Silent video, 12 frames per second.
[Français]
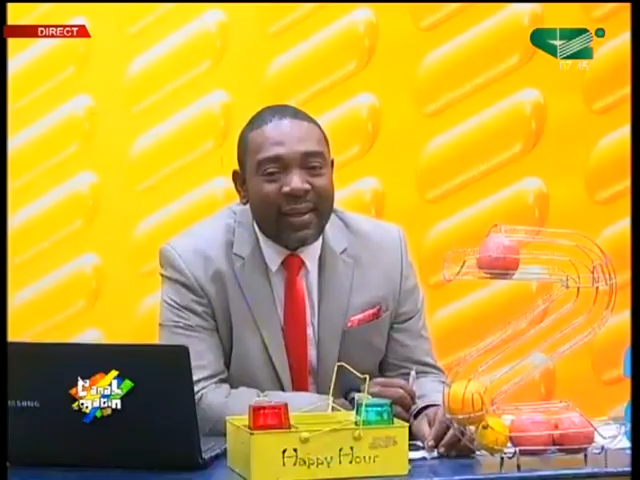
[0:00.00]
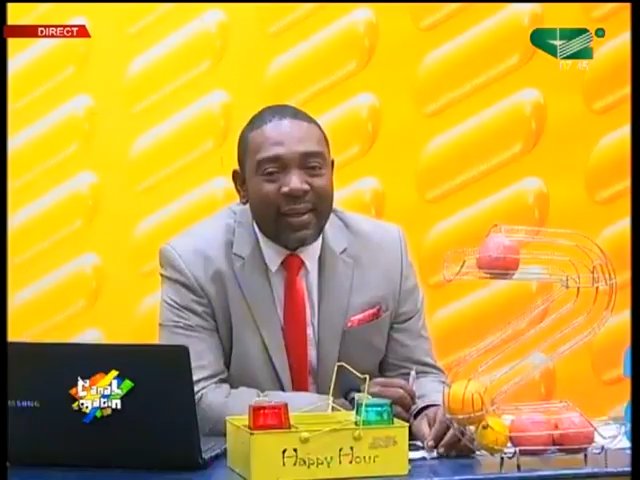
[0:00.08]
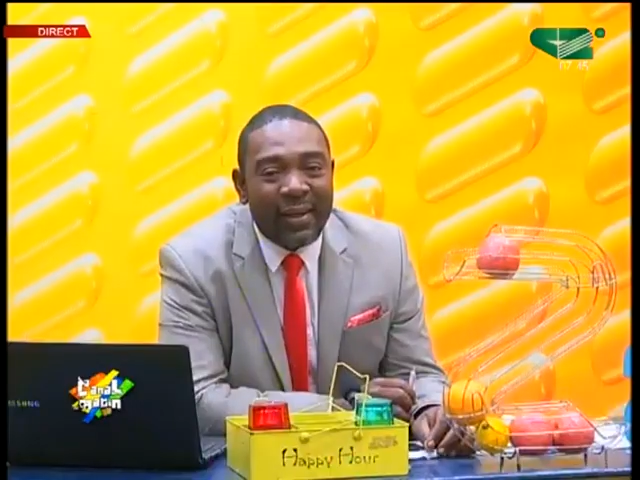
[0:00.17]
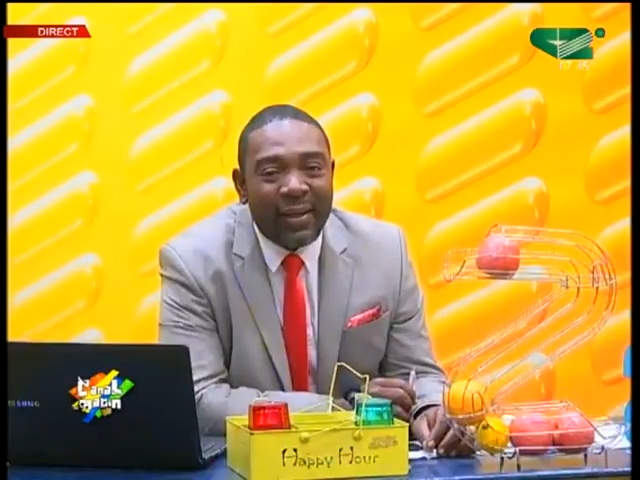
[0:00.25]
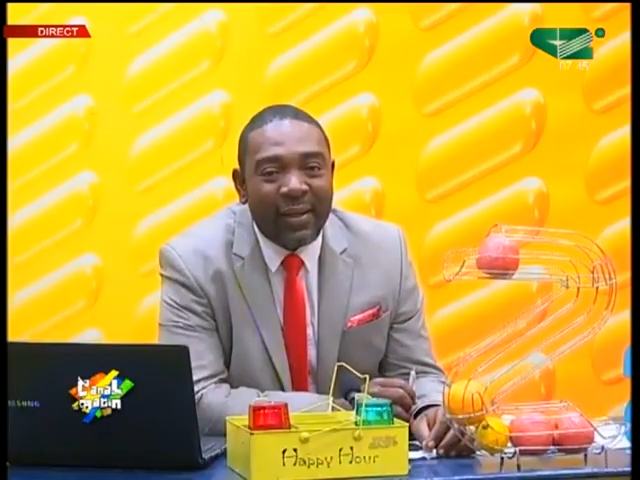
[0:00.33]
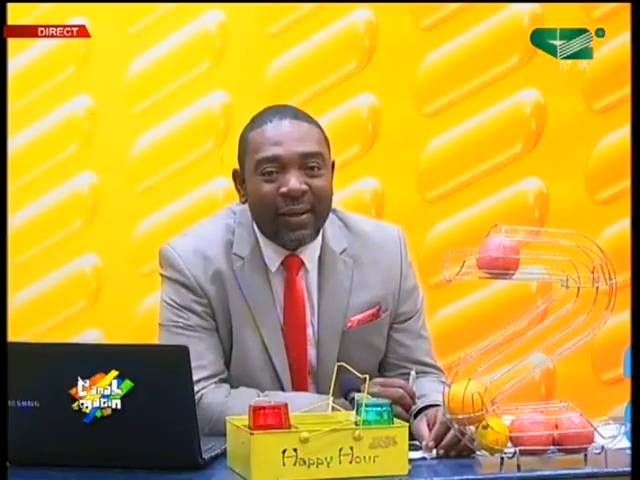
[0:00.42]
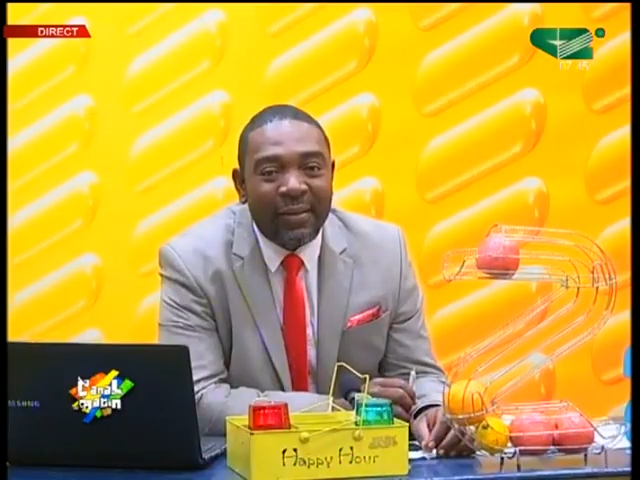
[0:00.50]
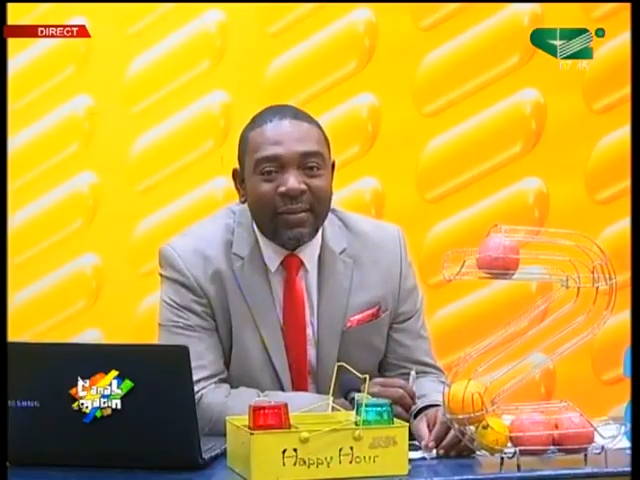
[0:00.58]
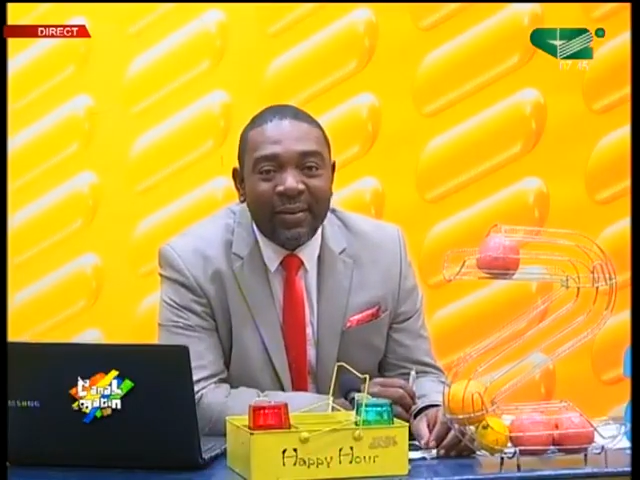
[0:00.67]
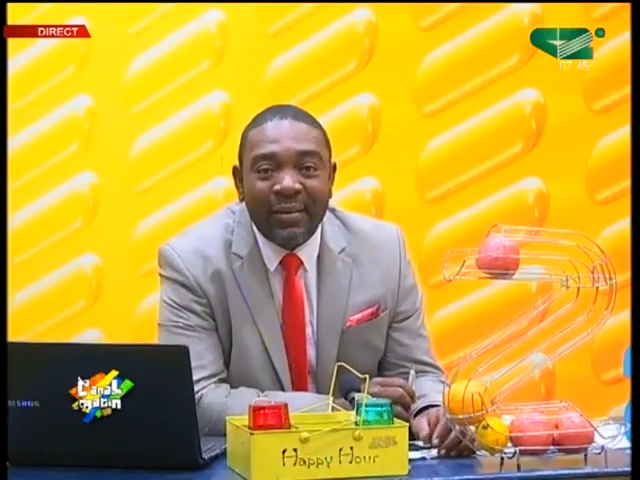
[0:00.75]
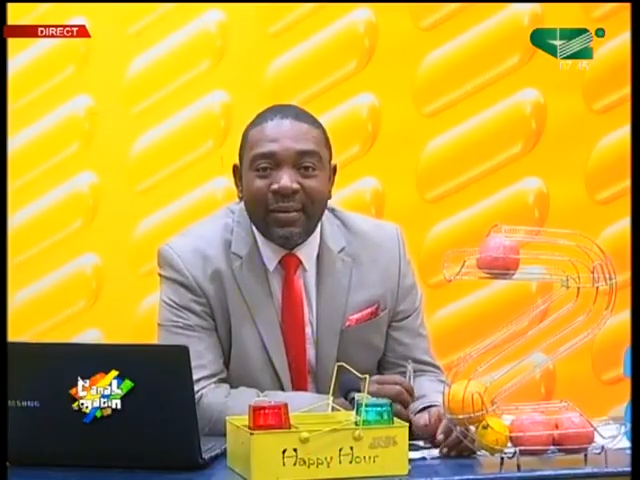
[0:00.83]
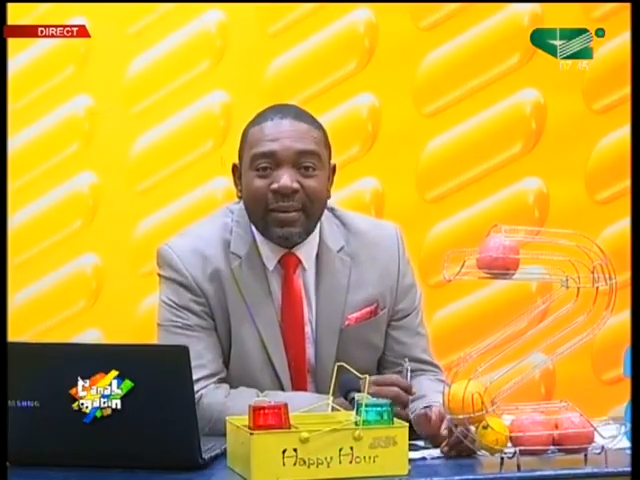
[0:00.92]
euh,
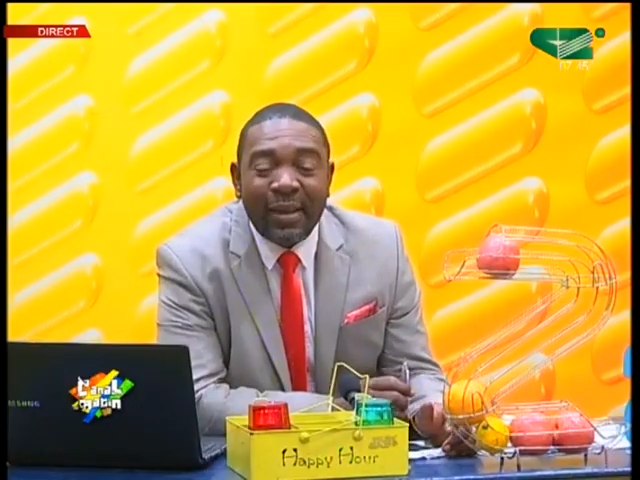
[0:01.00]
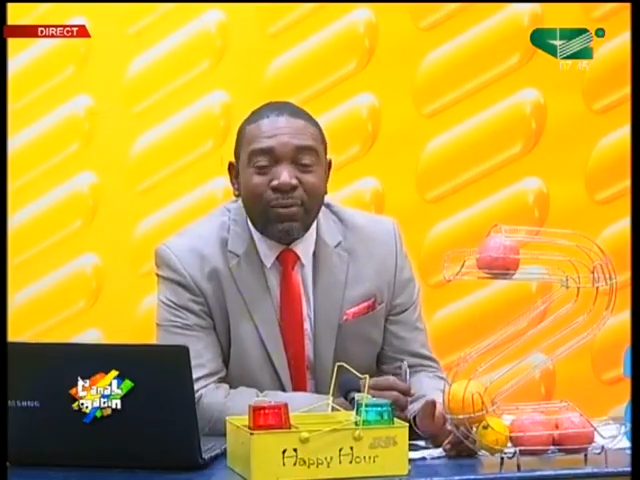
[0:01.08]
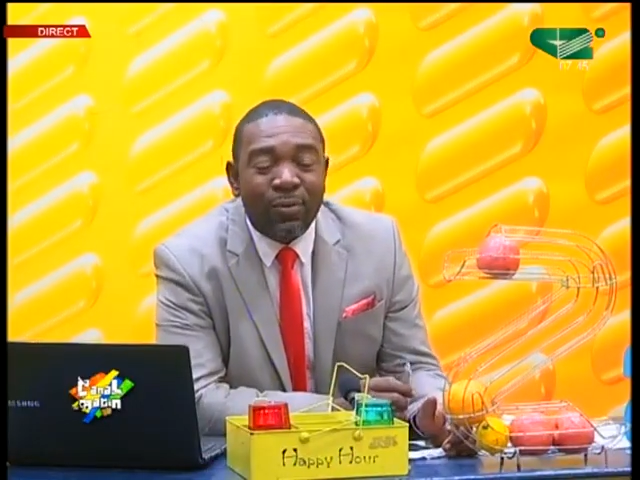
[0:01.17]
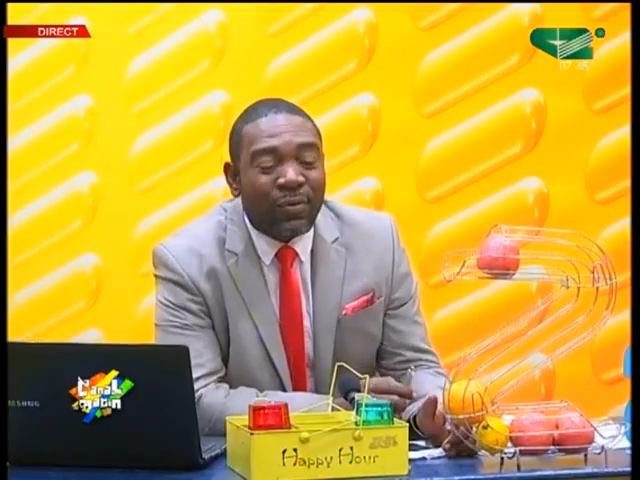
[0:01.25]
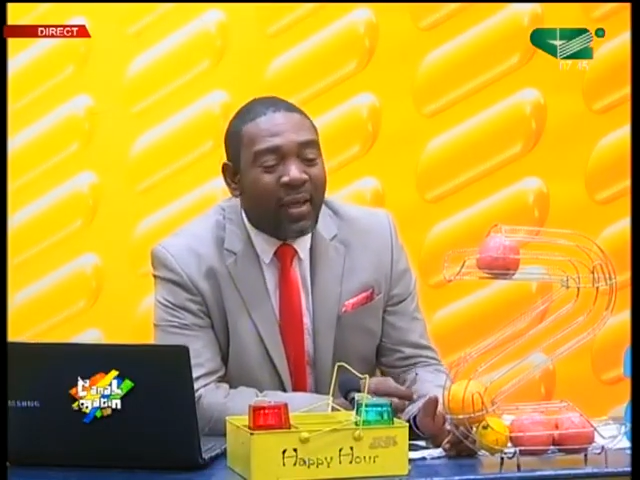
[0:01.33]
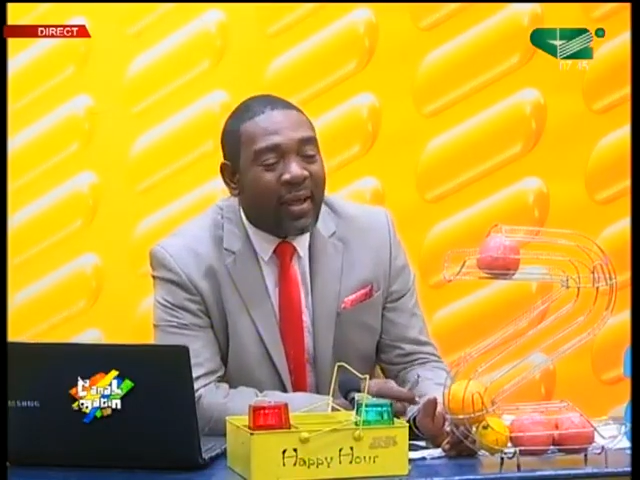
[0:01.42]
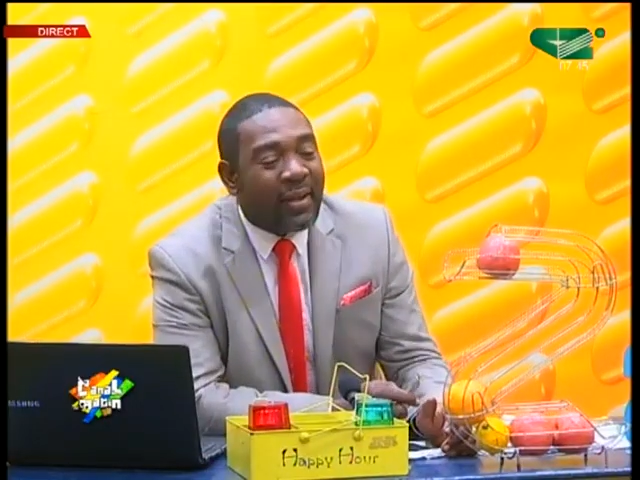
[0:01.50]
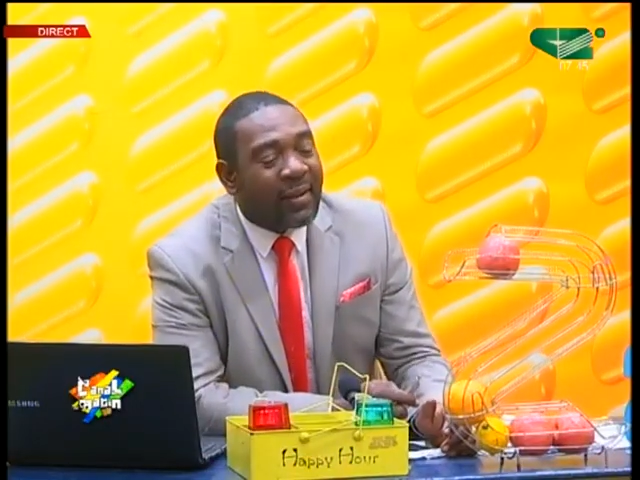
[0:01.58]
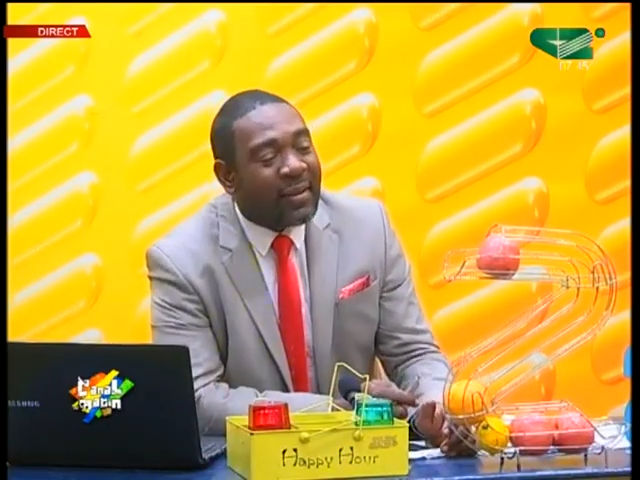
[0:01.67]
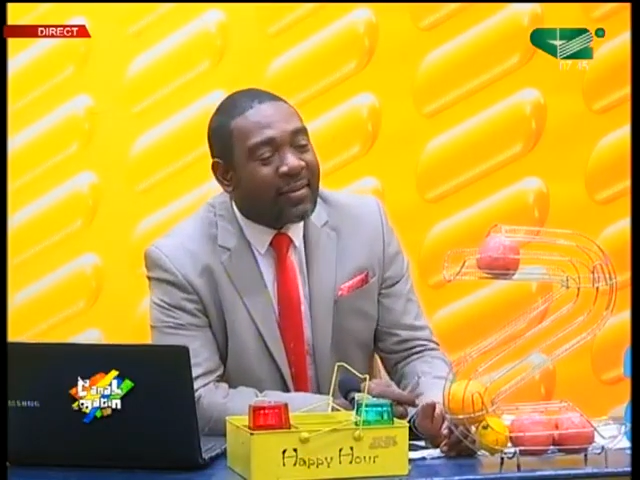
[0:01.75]
très ouvert et très